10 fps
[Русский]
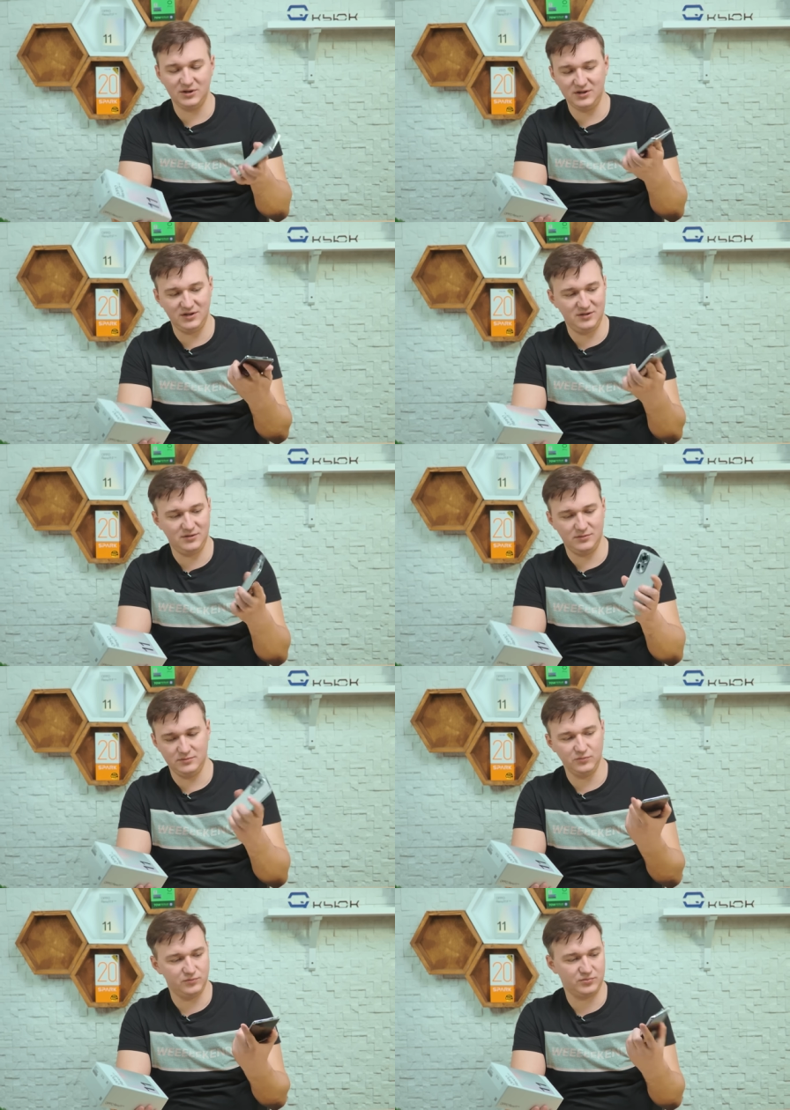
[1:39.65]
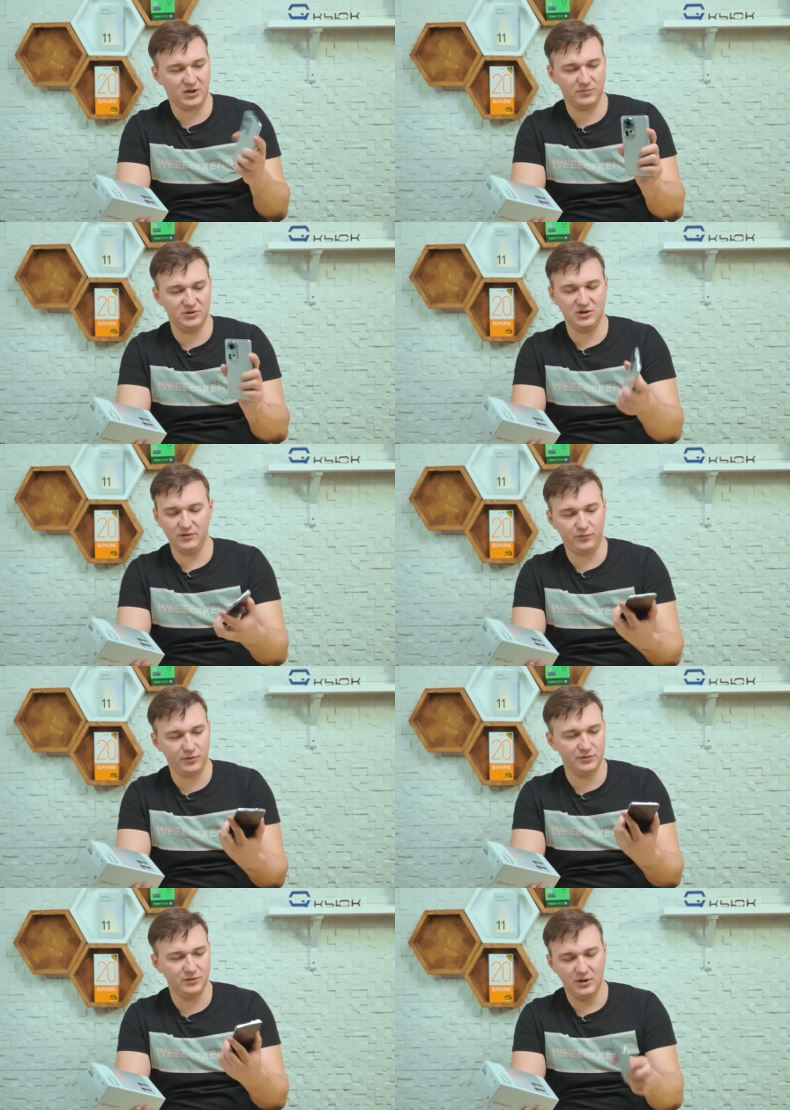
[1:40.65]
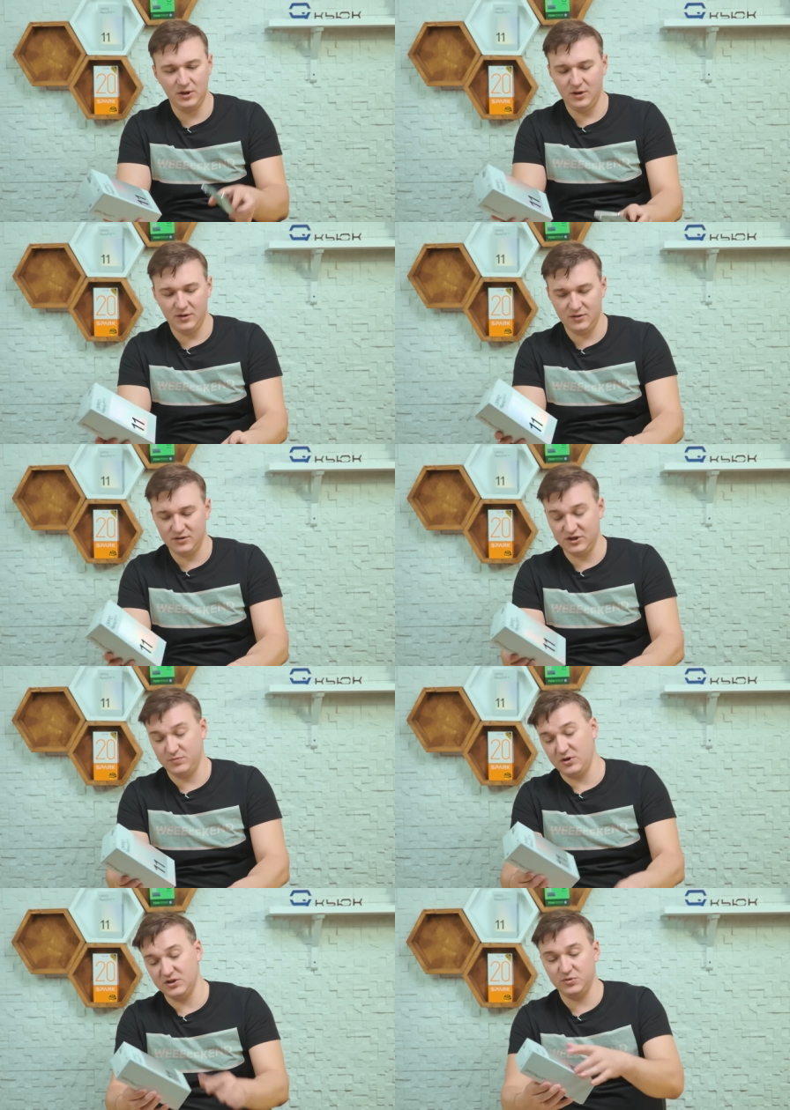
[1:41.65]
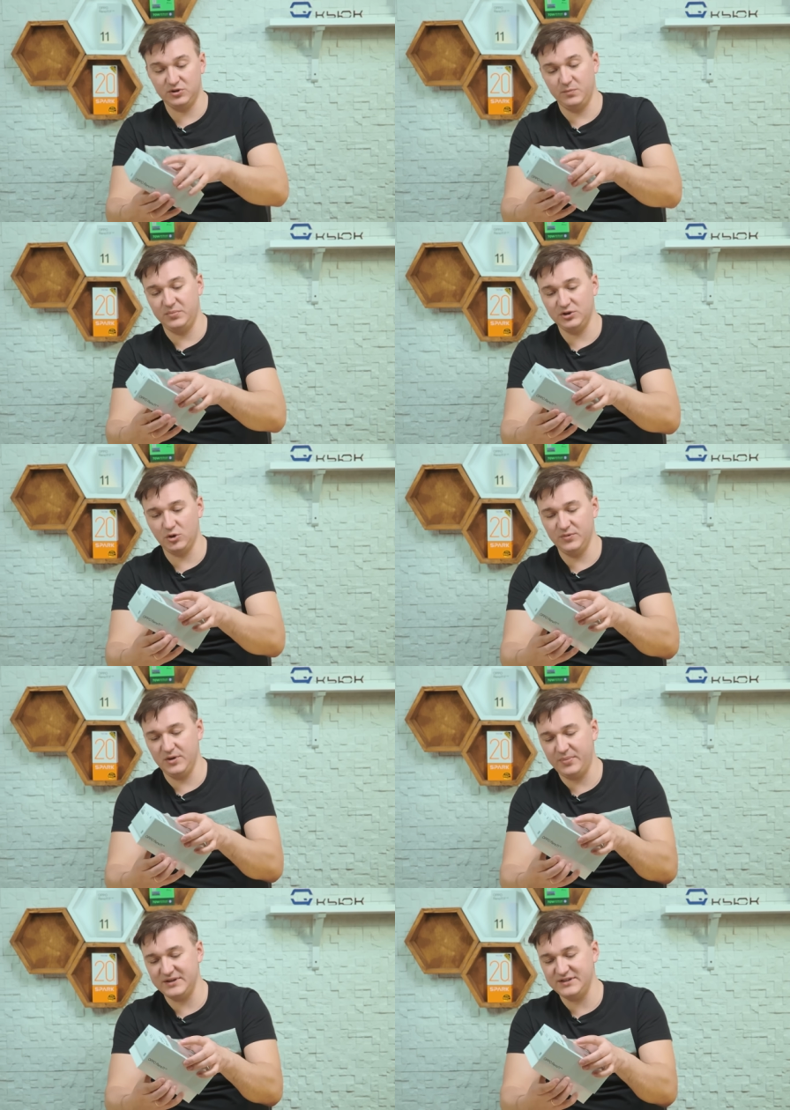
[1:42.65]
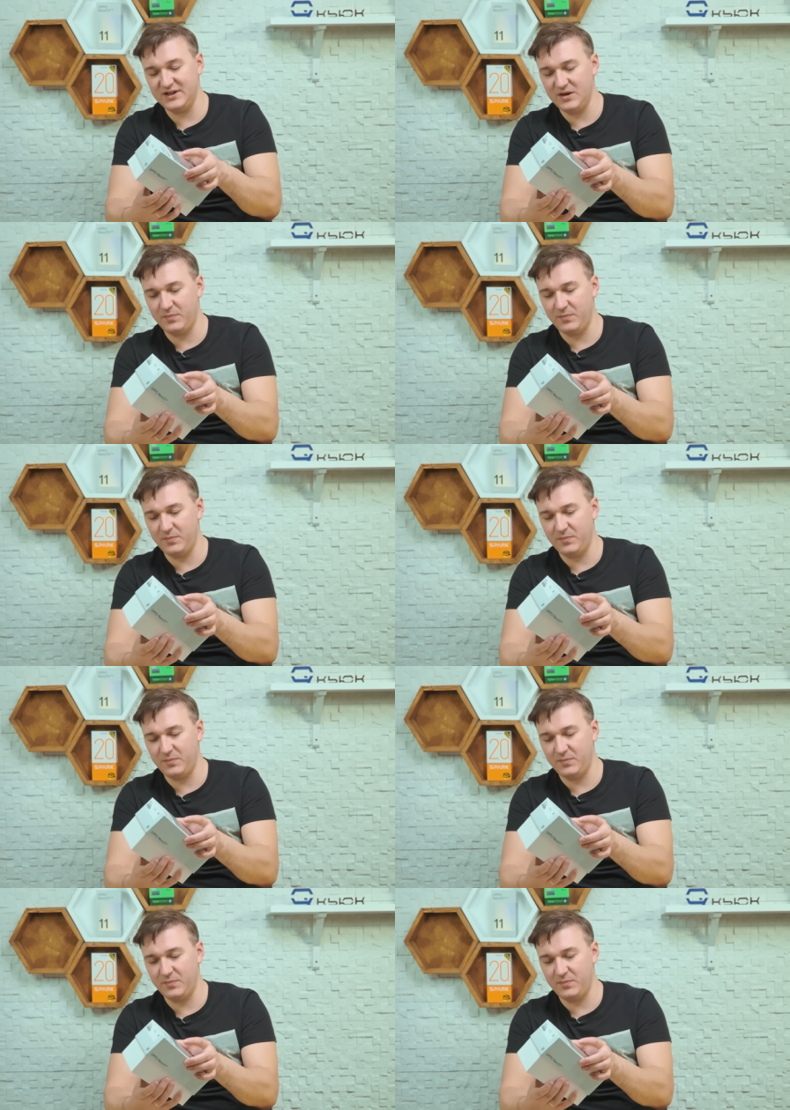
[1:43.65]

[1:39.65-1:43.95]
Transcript: И ну, как бы телефон э, сейчас мы рассмотрим подробнее позднее.